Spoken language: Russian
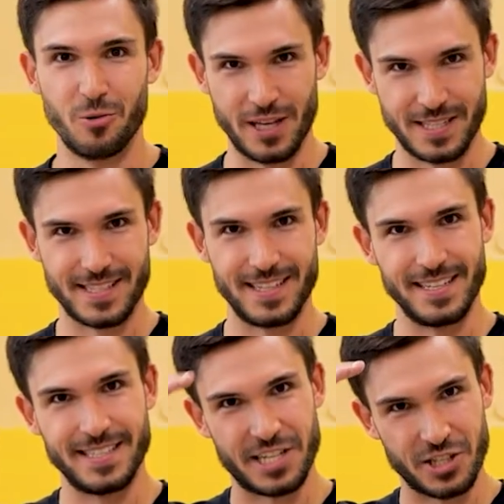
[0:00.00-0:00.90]
у нас э,
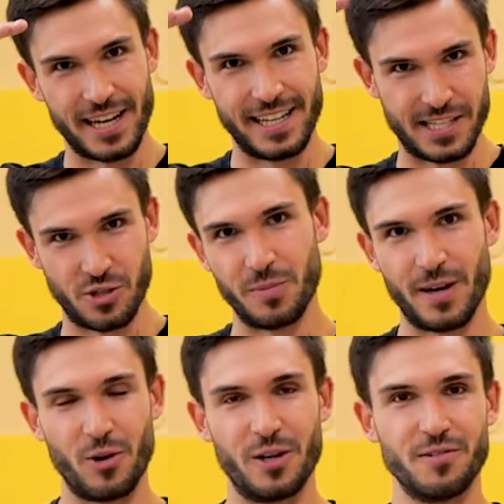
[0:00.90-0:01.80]
держат голеностоп
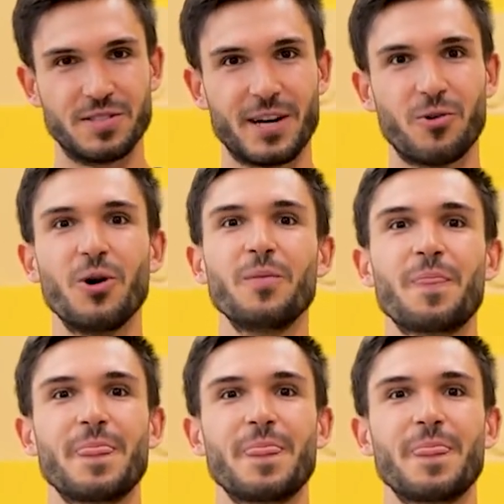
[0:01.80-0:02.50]
довольно высоко,